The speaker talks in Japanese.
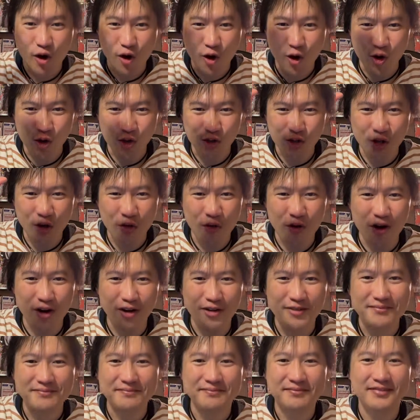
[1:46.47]
音
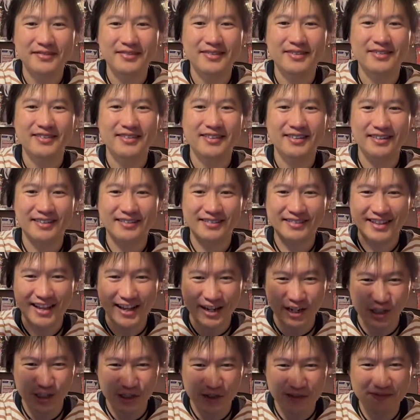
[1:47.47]
を
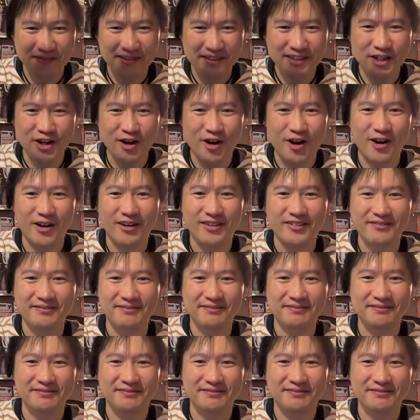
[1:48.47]
楽しみましょう。